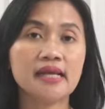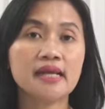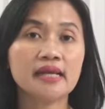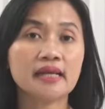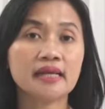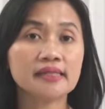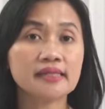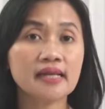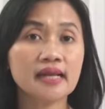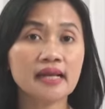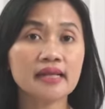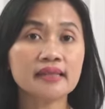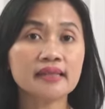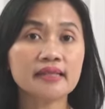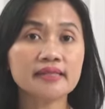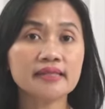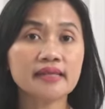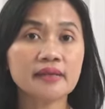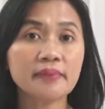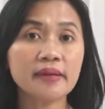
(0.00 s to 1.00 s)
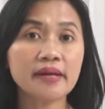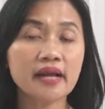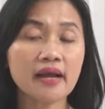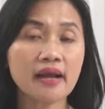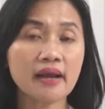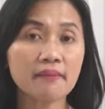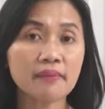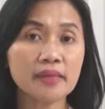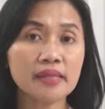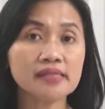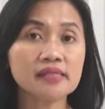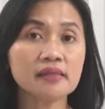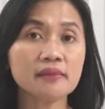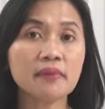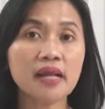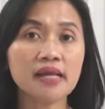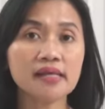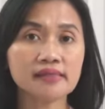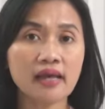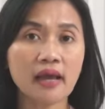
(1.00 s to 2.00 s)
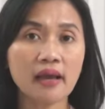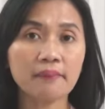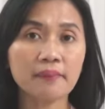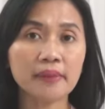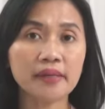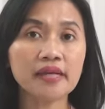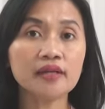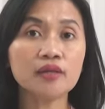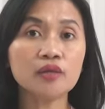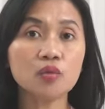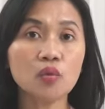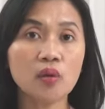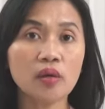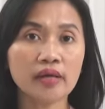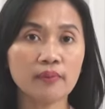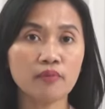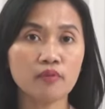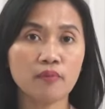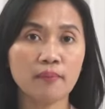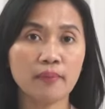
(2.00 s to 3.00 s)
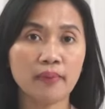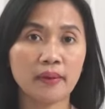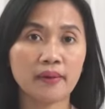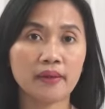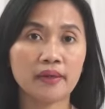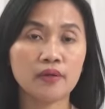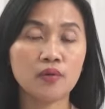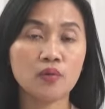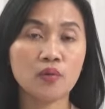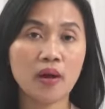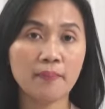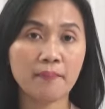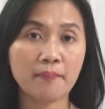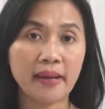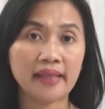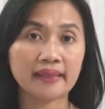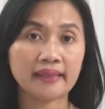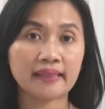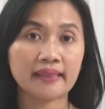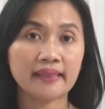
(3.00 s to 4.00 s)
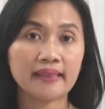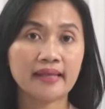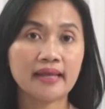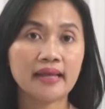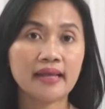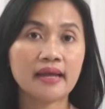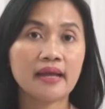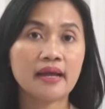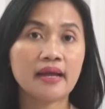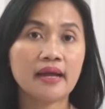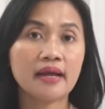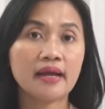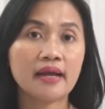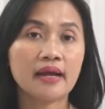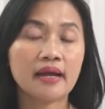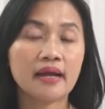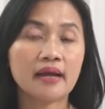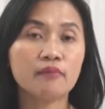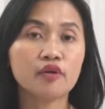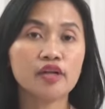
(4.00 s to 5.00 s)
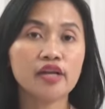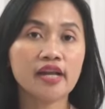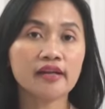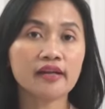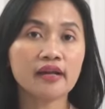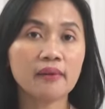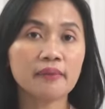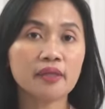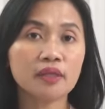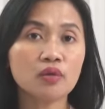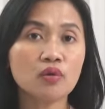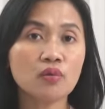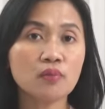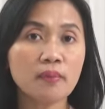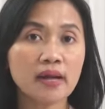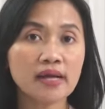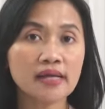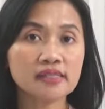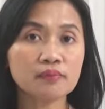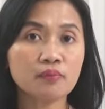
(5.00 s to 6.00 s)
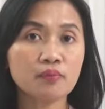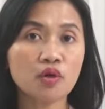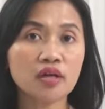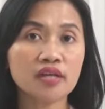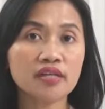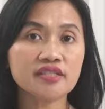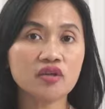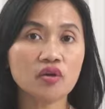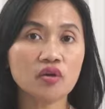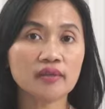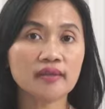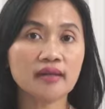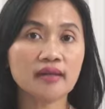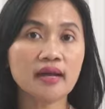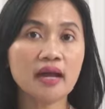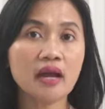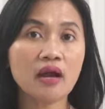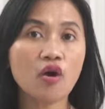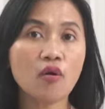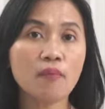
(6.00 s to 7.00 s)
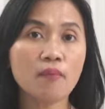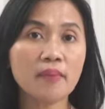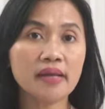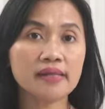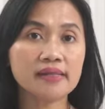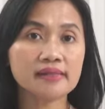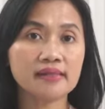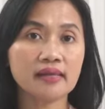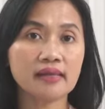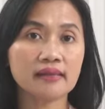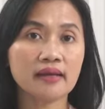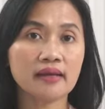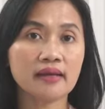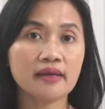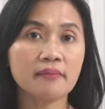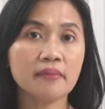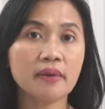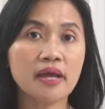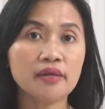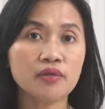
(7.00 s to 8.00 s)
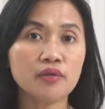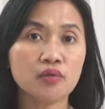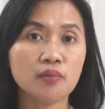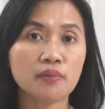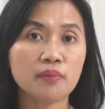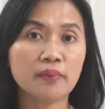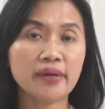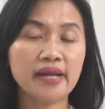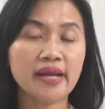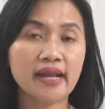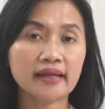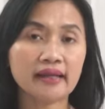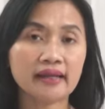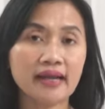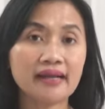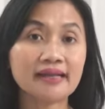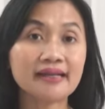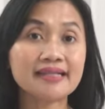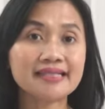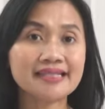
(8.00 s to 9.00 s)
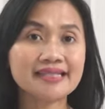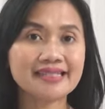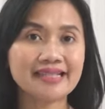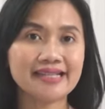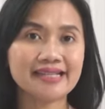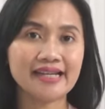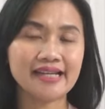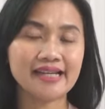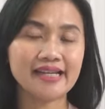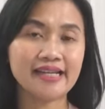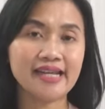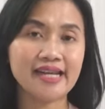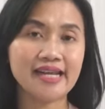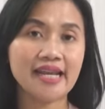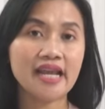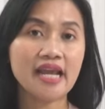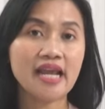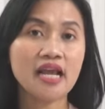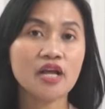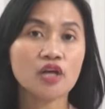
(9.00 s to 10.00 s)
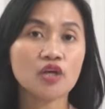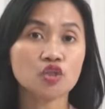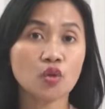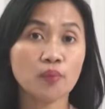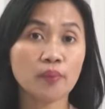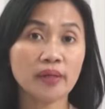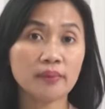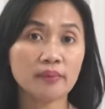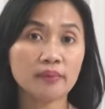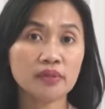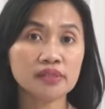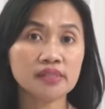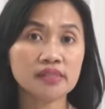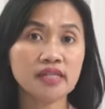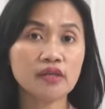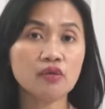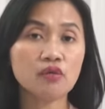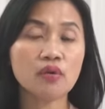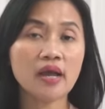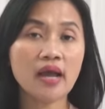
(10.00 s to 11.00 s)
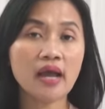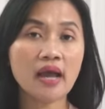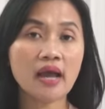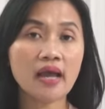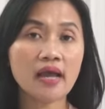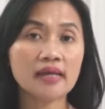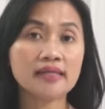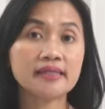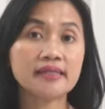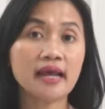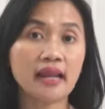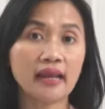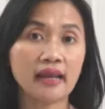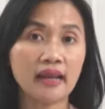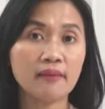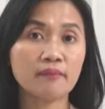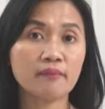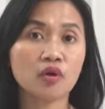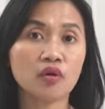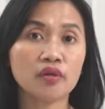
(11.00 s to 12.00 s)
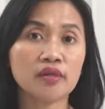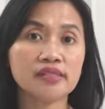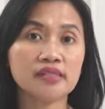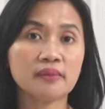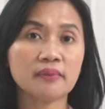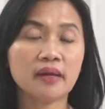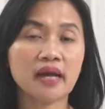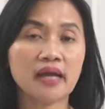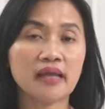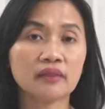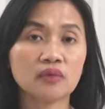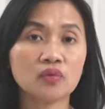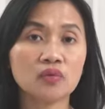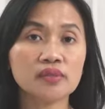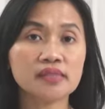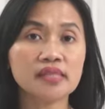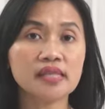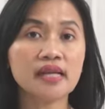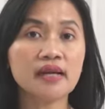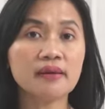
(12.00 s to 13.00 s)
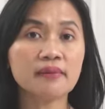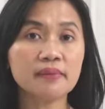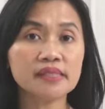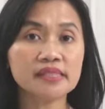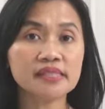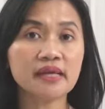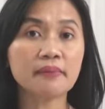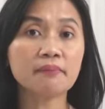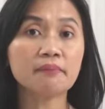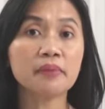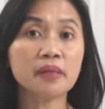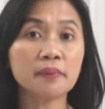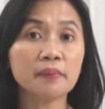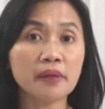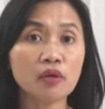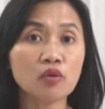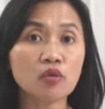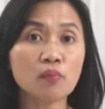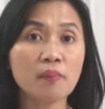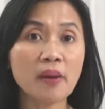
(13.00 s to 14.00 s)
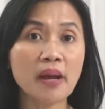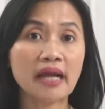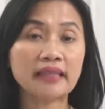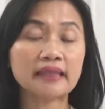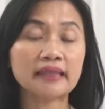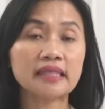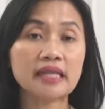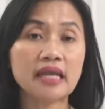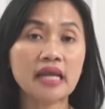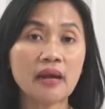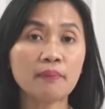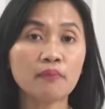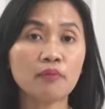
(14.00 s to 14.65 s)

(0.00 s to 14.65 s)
Kecelakaan terjadi pada Kamis 11 April 2024. Kemudian Kabit Humas Polda Jawa Tengah Kombes Satake Bayu membenarkan kejadian ini. Sopir bus diduga dalam kondisi mengantuk sehingga bus yang berpenumpang 34